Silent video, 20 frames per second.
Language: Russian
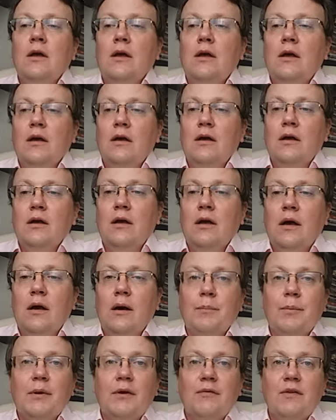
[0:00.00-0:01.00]

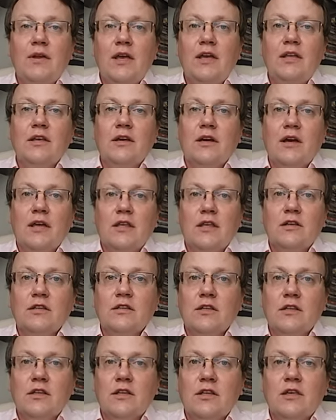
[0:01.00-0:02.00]
а, о появлении
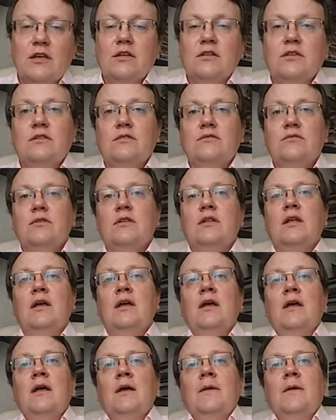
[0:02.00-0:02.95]
каких-то таких действительно